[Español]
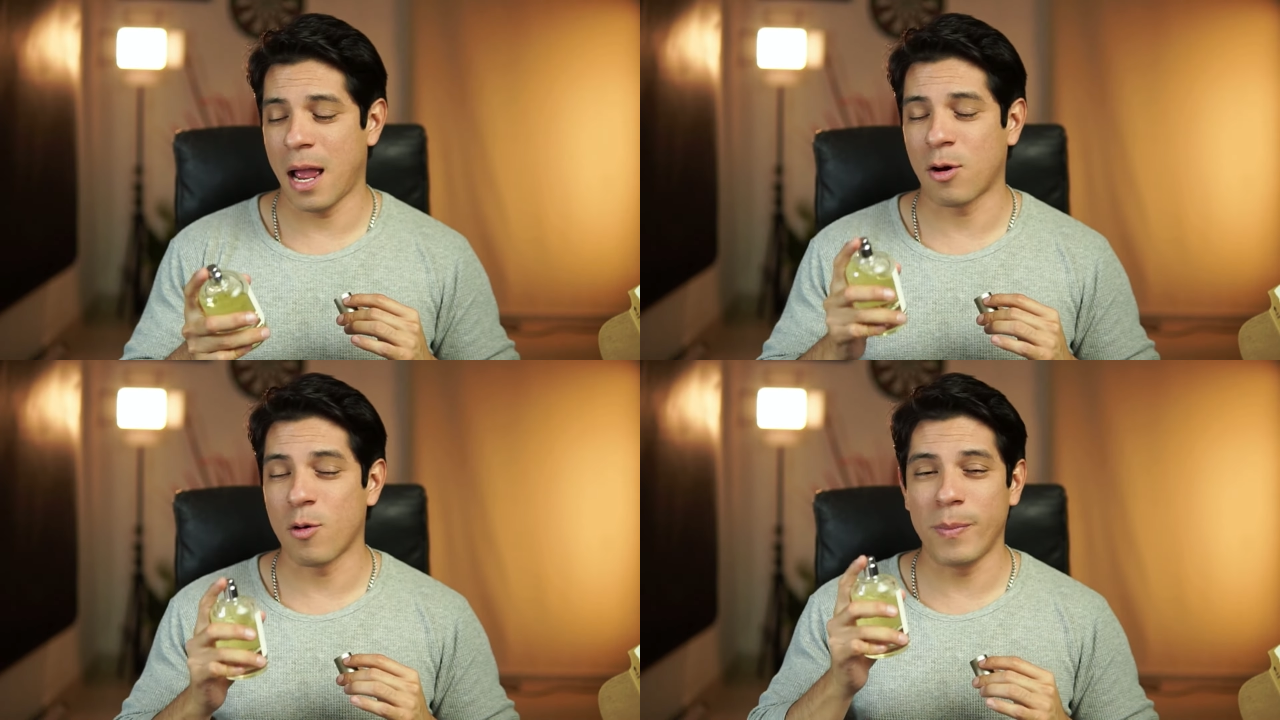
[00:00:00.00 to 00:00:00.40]

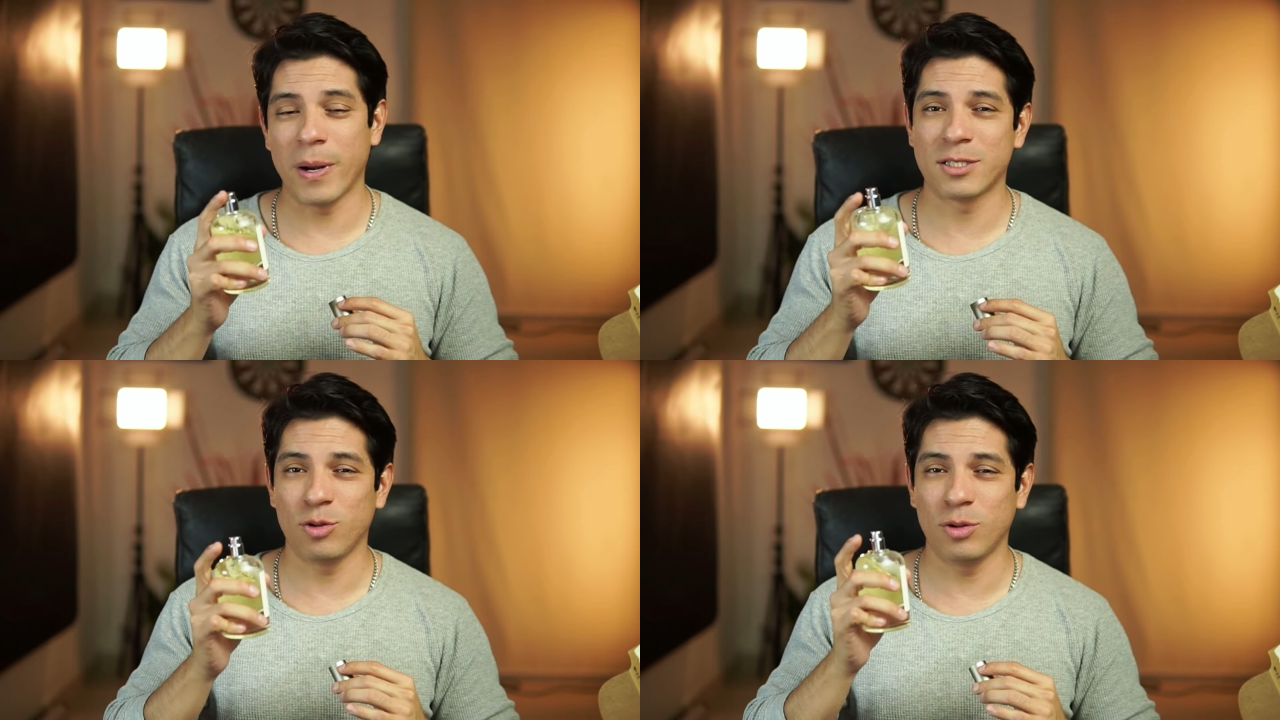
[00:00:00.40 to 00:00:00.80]
A
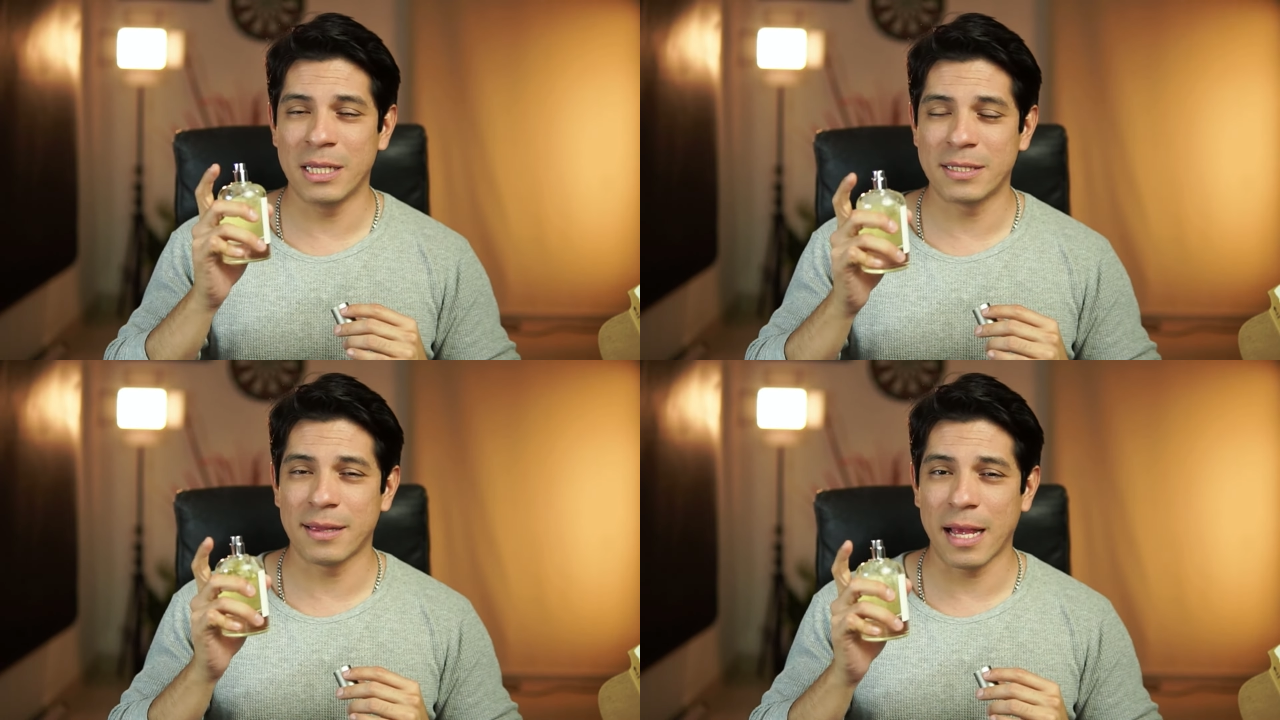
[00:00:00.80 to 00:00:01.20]
comparación del
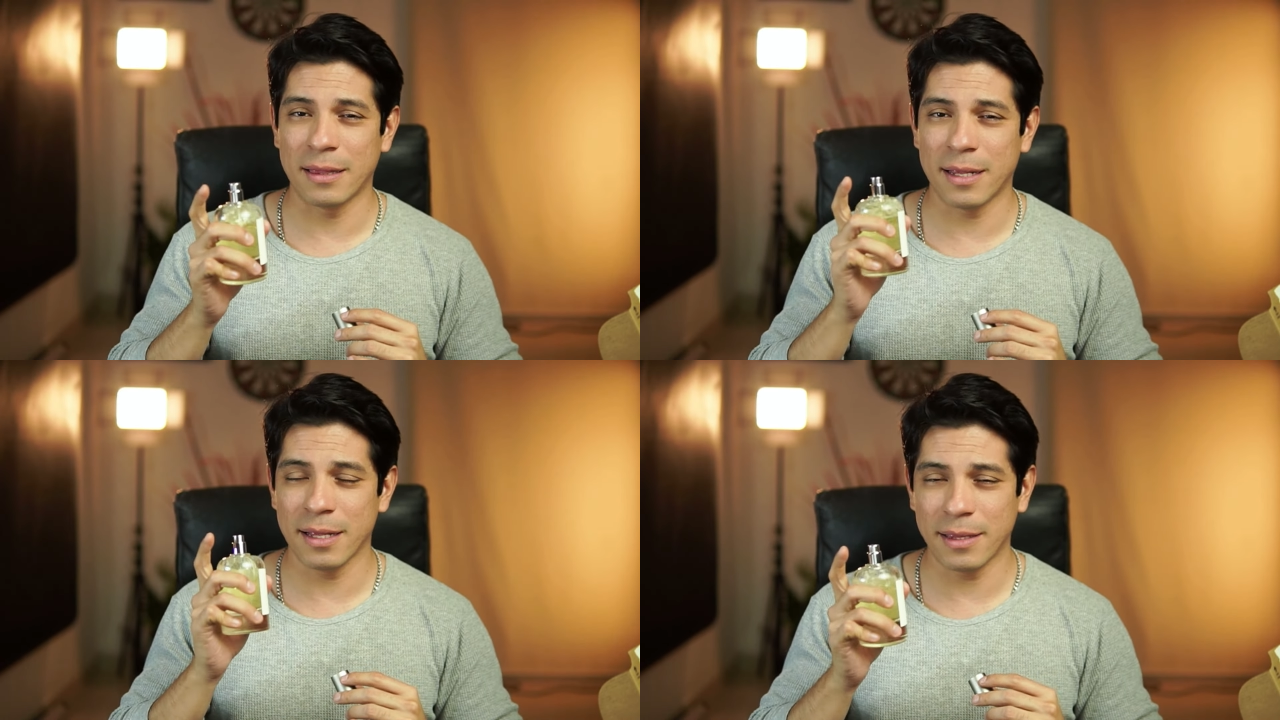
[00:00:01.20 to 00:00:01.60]
Santal
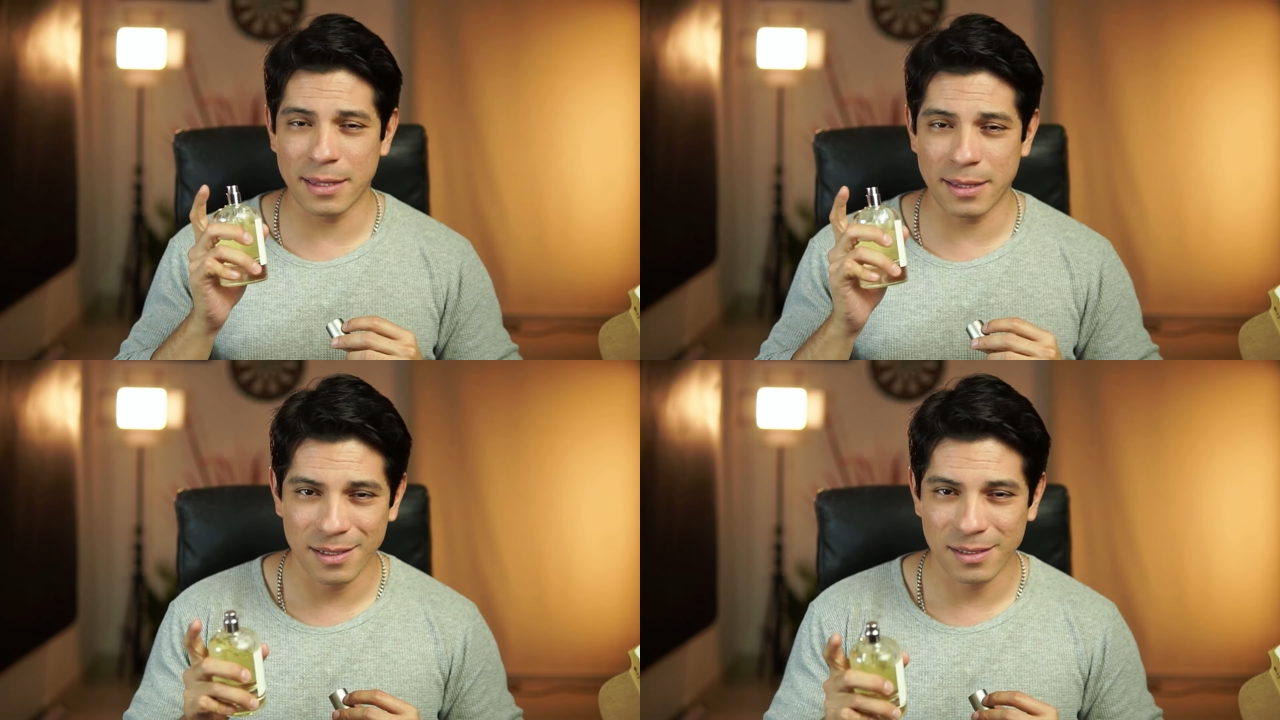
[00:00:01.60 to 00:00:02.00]

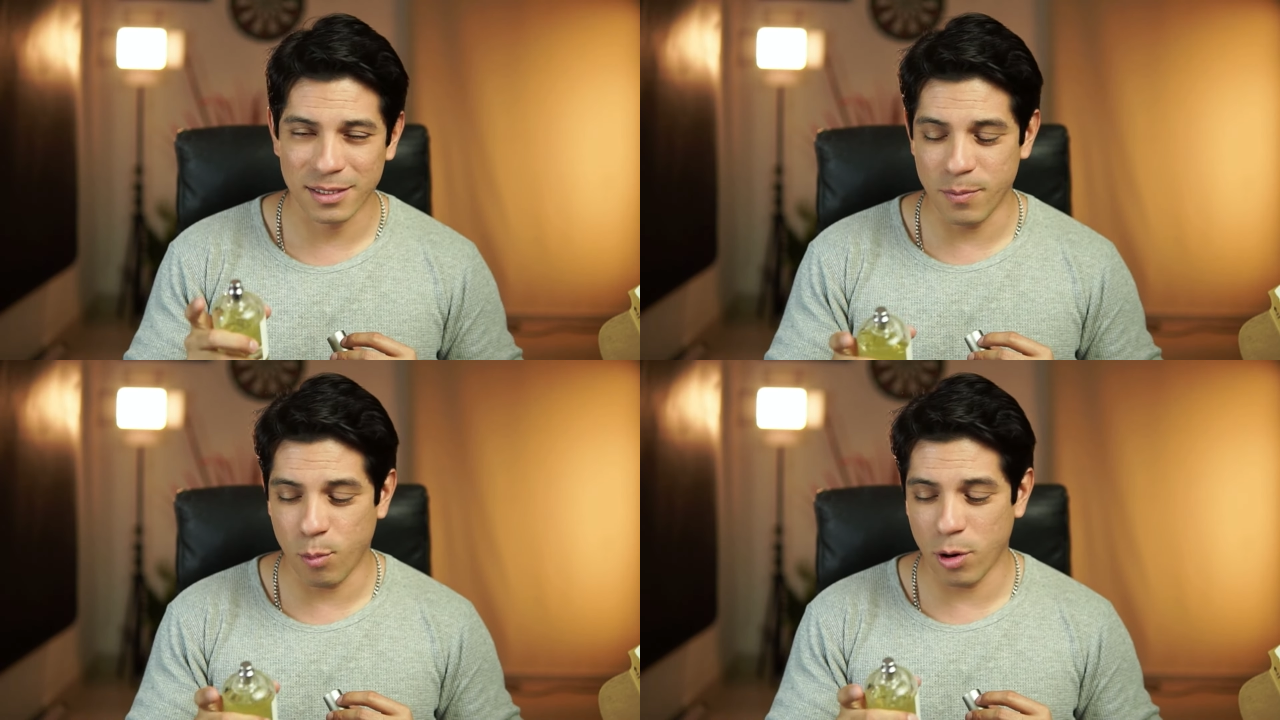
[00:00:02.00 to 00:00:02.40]
33,
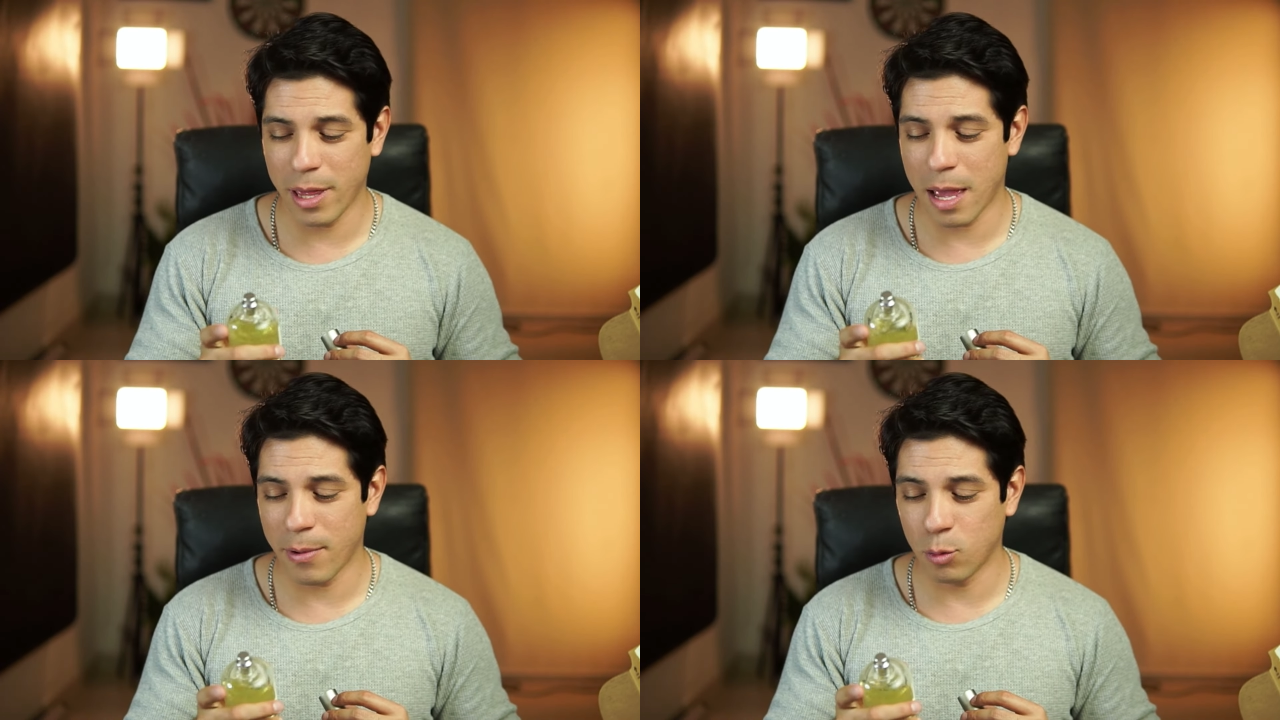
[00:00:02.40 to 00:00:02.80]
sí puede
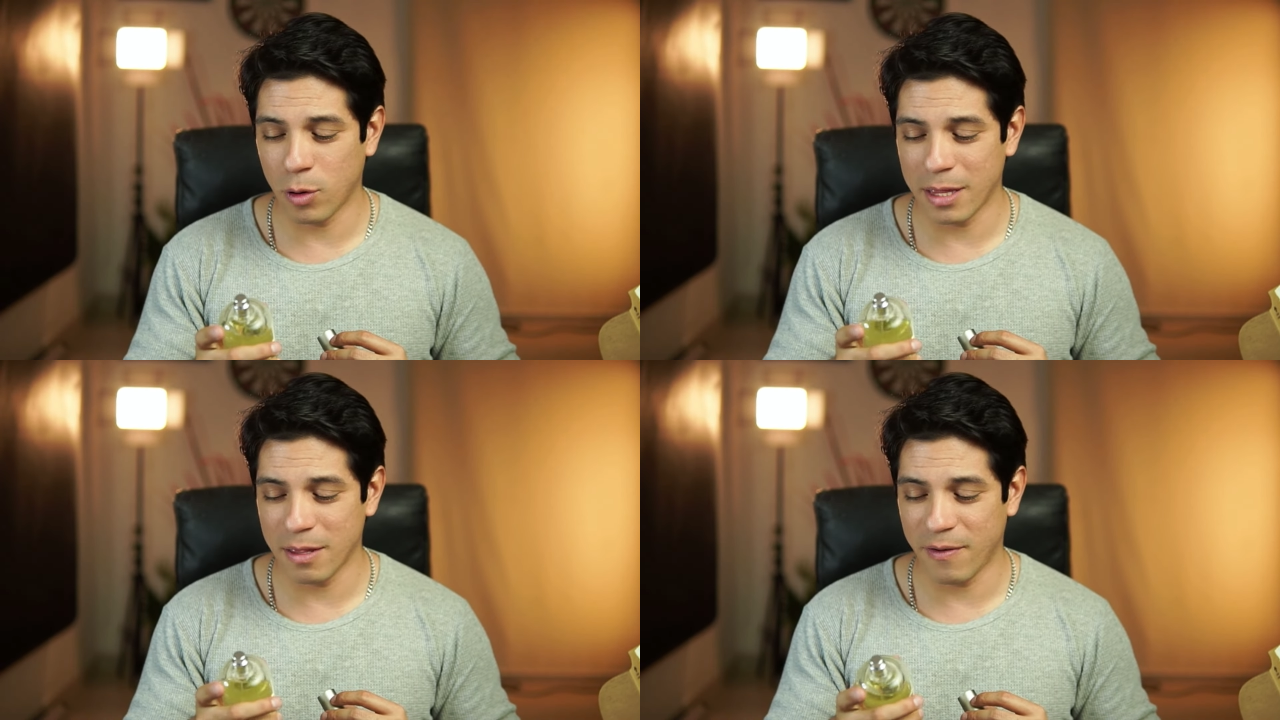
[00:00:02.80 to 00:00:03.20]
haber
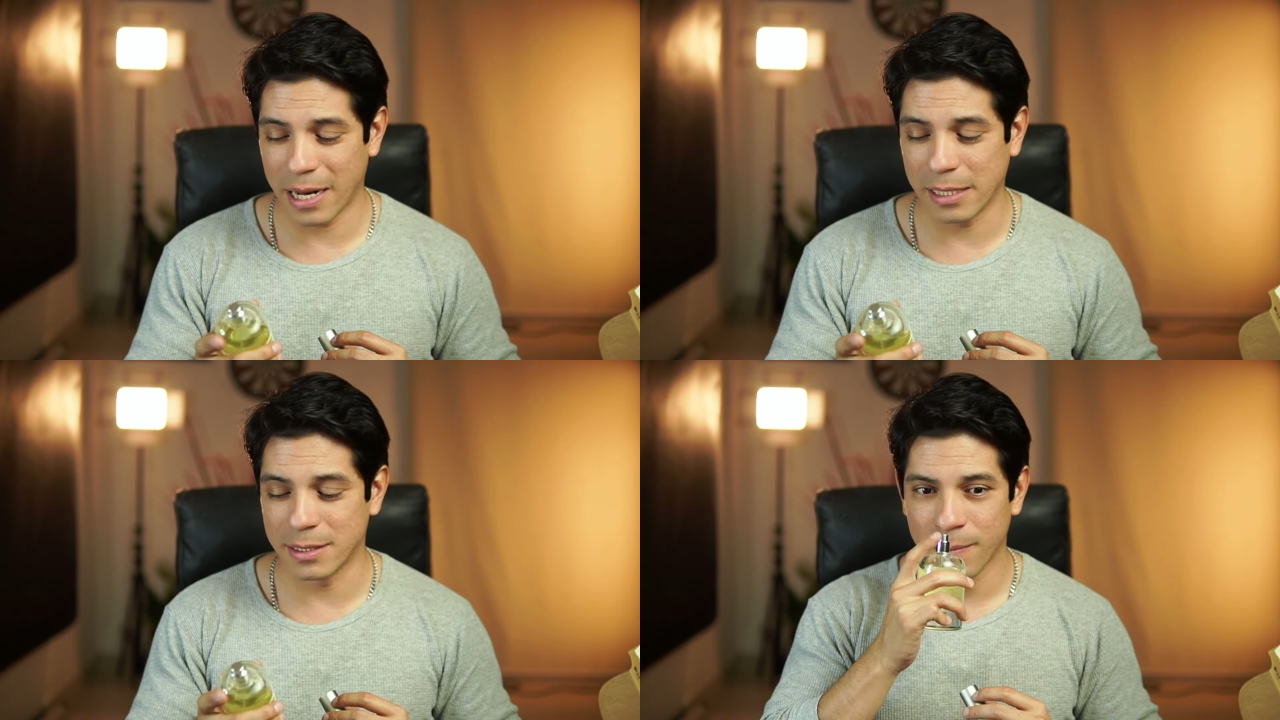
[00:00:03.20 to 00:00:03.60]
una diferencia